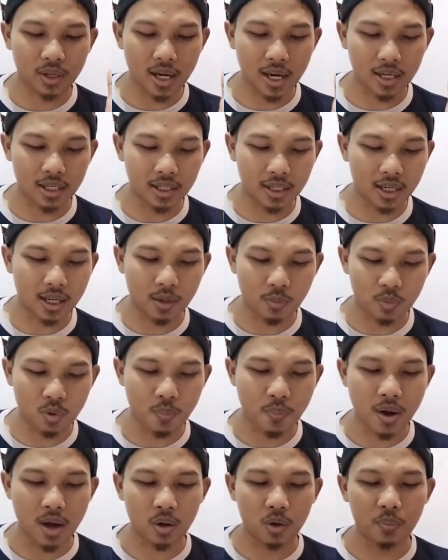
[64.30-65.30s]
semoga ini
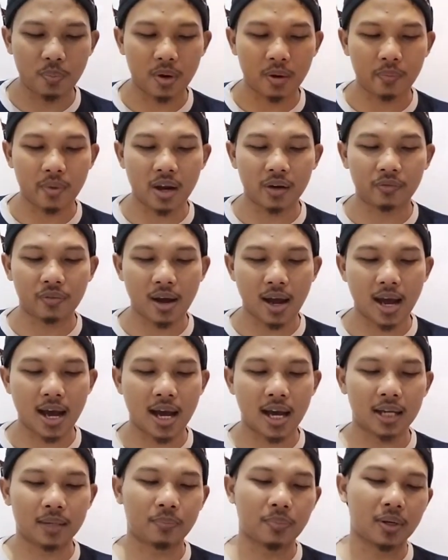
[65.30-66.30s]
ilmu baru
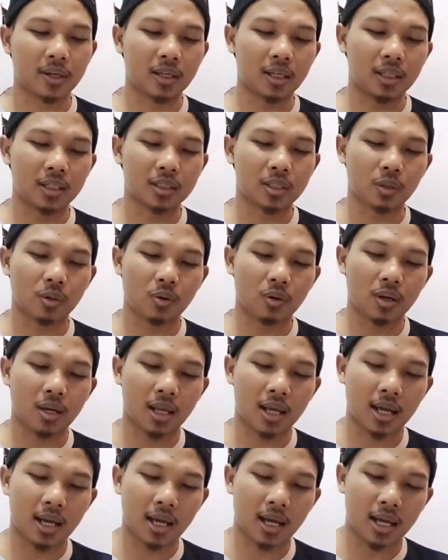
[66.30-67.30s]
bermanfaat bagi
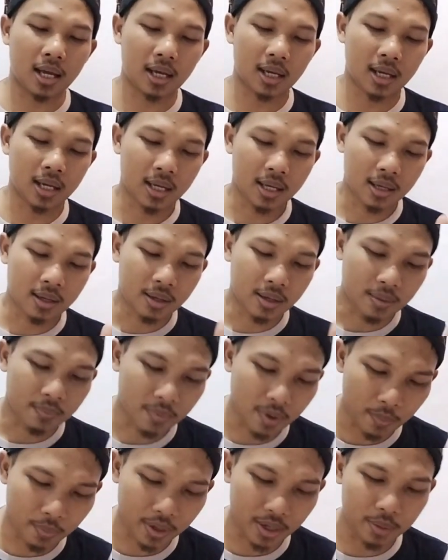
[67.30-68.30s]
sekolah
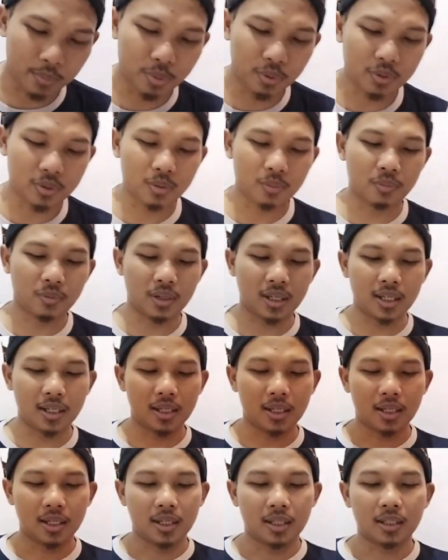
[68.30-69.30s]
Bapak Ibu
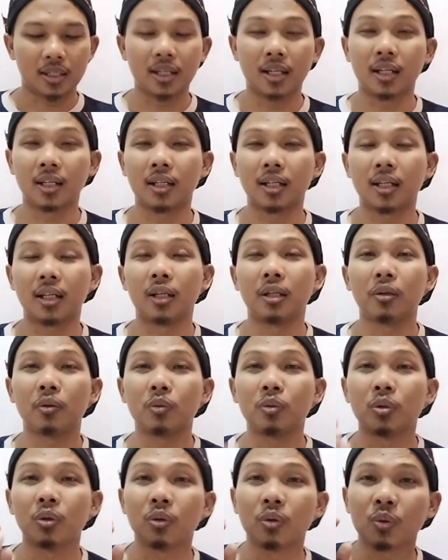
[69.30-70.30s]
semua dan
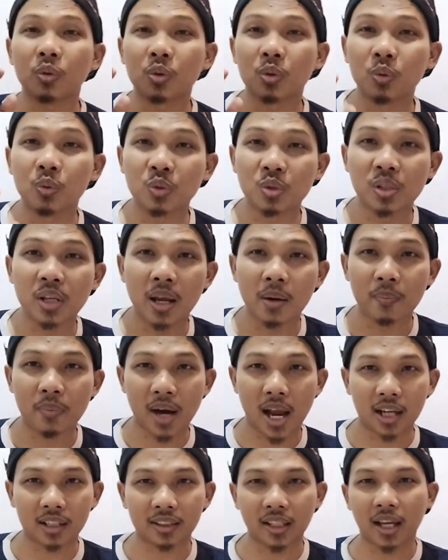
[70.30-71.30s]
ini untuk ujian
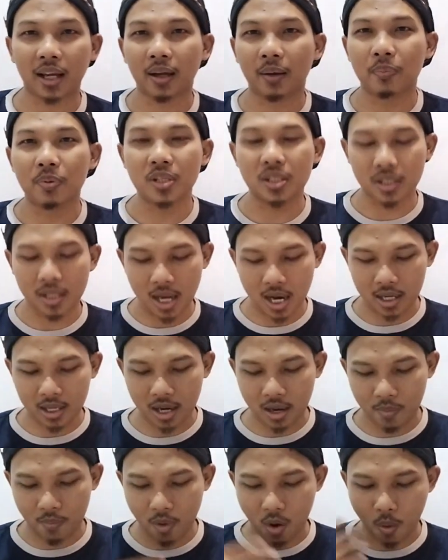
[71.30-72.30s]
praktek
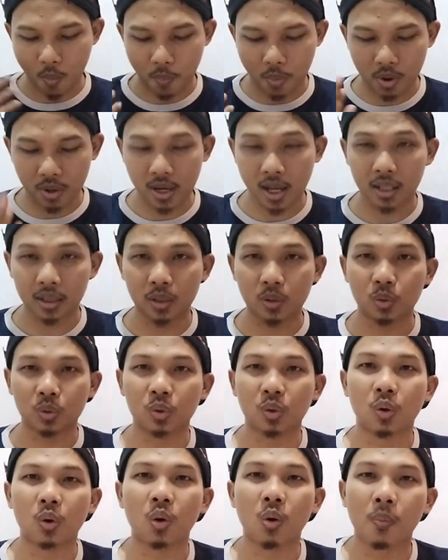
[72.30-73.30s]
bisa dan maupun nanti
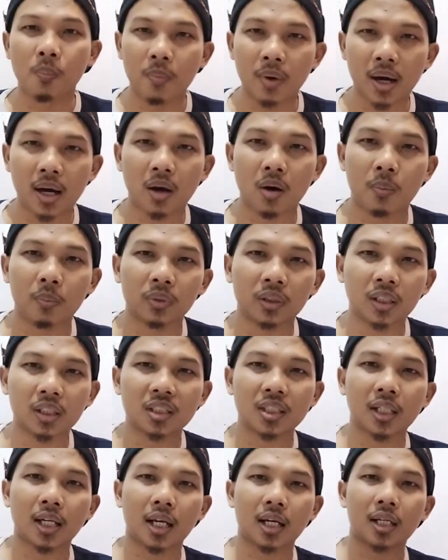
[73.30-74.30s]
untuk lomba
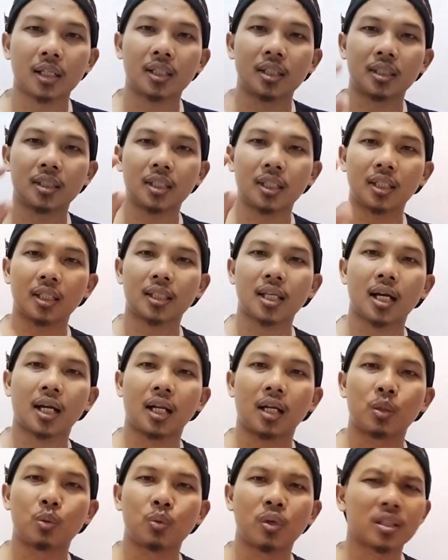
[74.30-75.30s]
kompetisi karena di sini
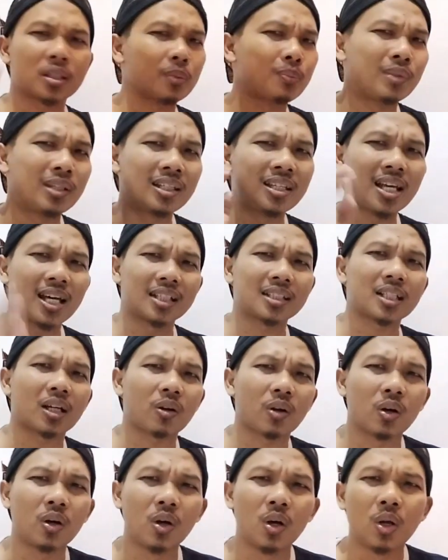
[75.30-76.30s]
tanggal 29
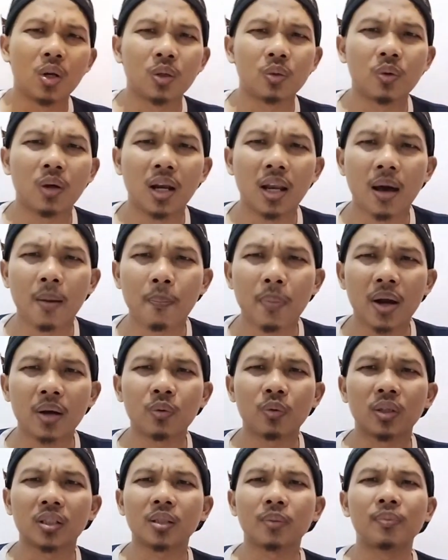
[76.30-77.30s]
calon
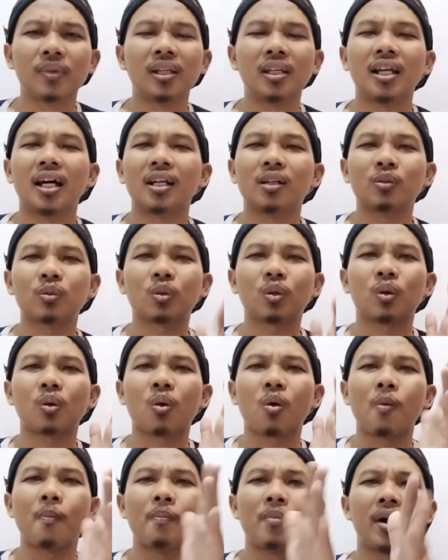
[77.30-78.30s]
28 29
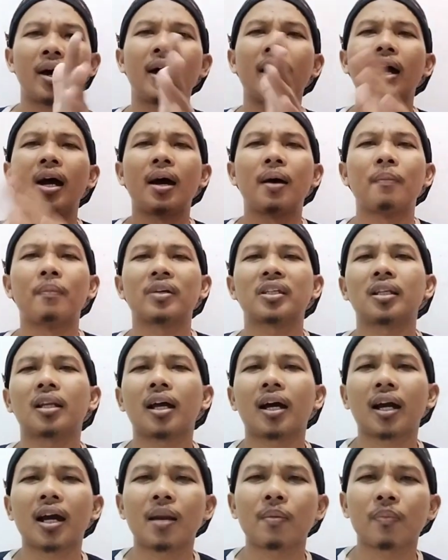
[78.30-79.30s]
untuk lomba
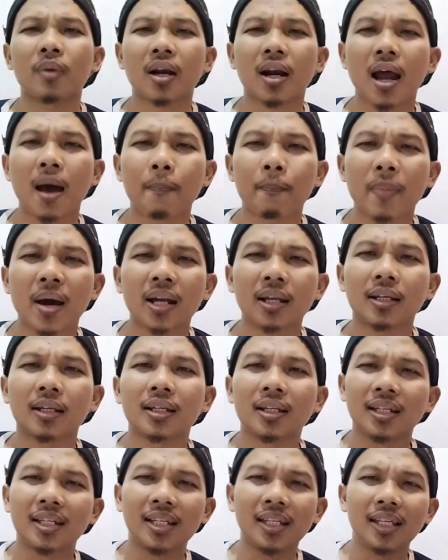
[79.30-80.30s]
silahkan
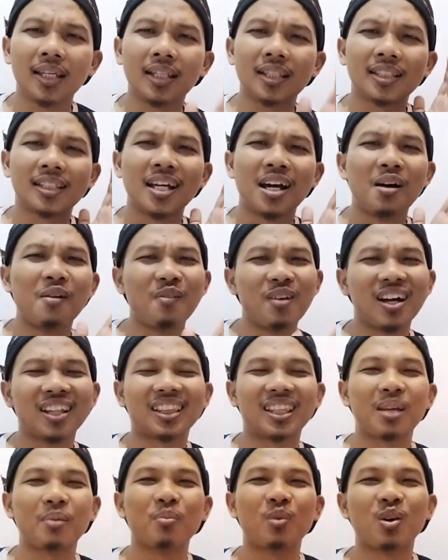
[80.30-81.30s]
merapat di
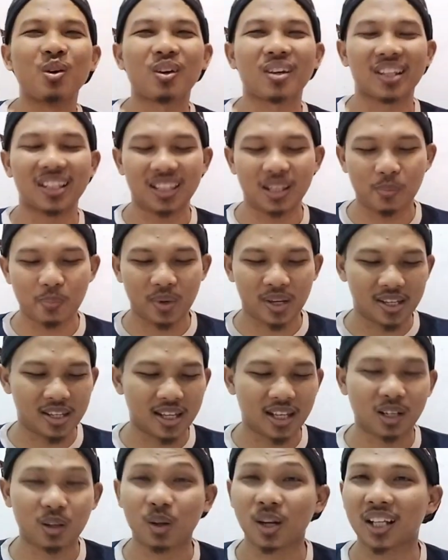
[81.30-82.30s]
Jawa Timur ini
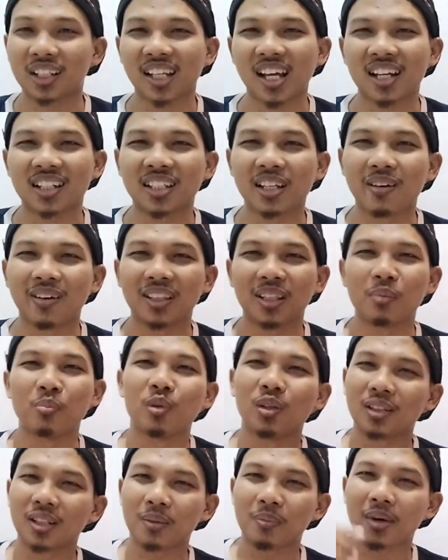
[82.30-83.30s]
penggiat roket air Jawa
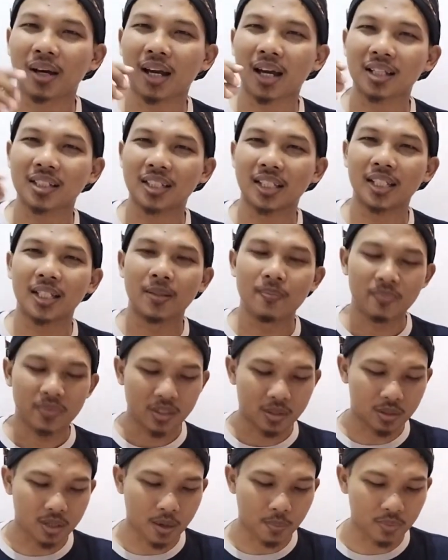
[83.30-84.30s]
Timur terima kasih
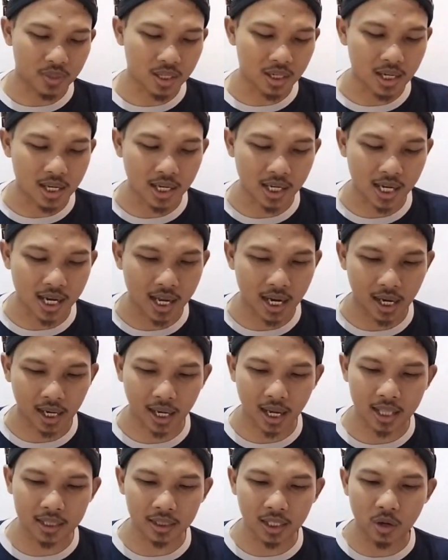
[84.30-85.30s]
dan
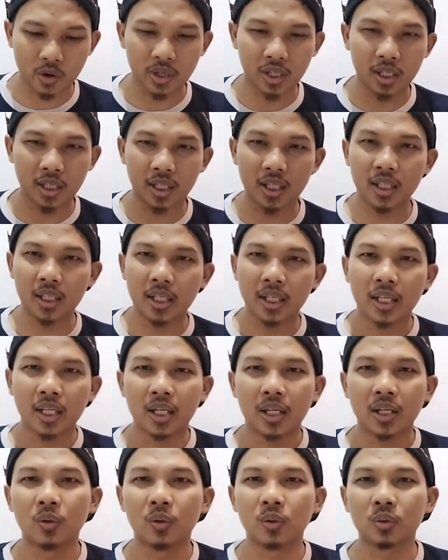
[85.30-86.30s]
menyelenggarakan tahun ini
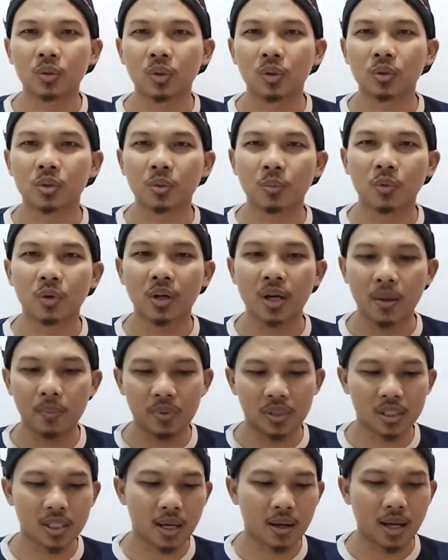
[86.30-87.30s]
untuk
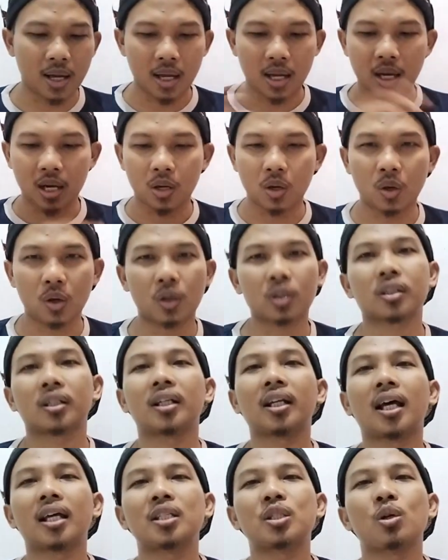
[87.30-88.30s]
semoga bisa
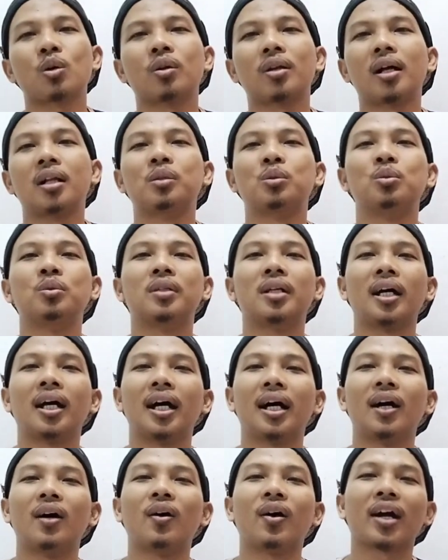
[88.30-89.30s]
lolos ke nasional
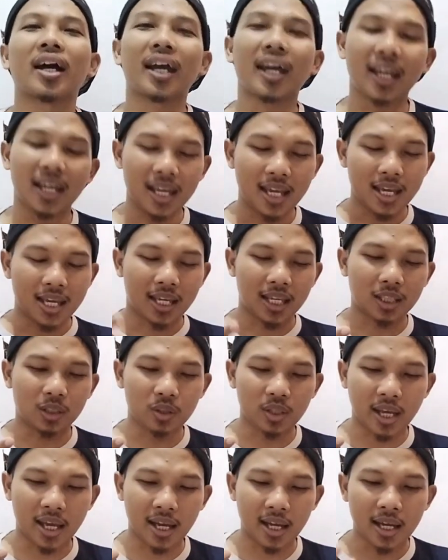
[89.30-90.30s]
juga oke
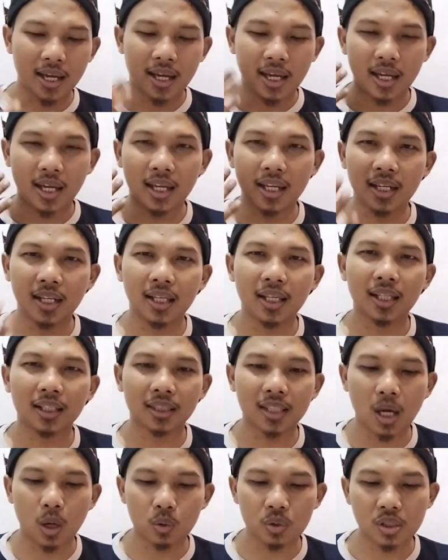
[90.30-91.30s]
itu ya ini
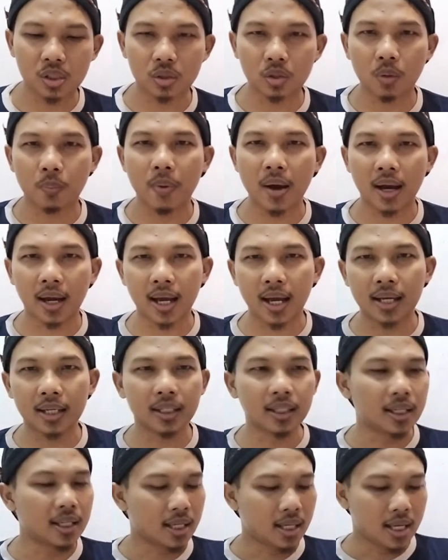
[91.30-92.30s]
kita uji
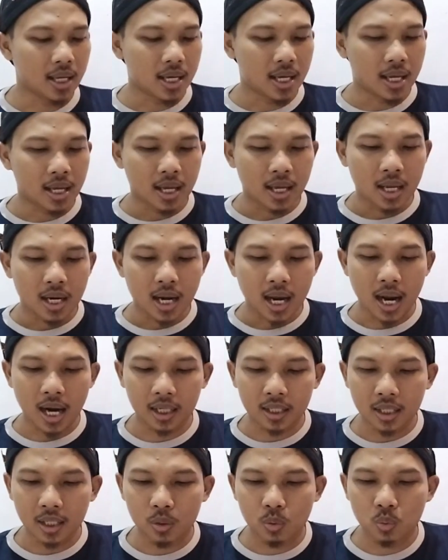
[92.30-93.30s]
cobakan
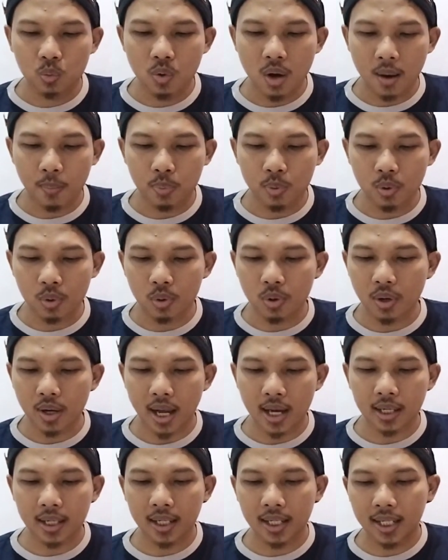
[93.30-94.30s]
ada 20
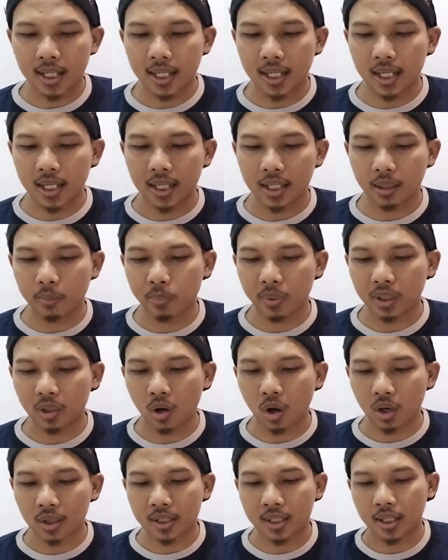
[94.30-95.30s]
karena ini
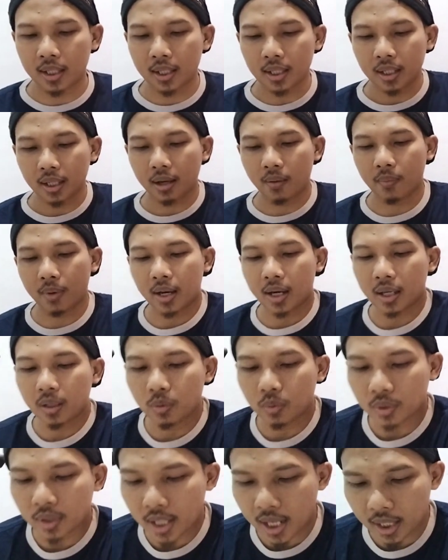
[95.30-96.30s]
order kemarin